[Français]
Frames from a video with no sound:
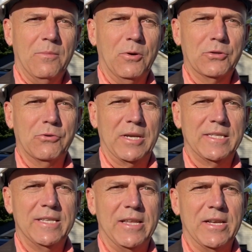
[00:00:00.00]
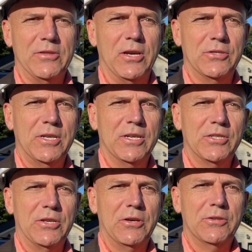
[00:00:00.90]
Bonjour, ici Daniel Dargy,
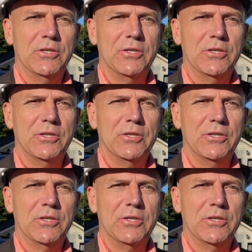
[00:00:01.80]
ingénieur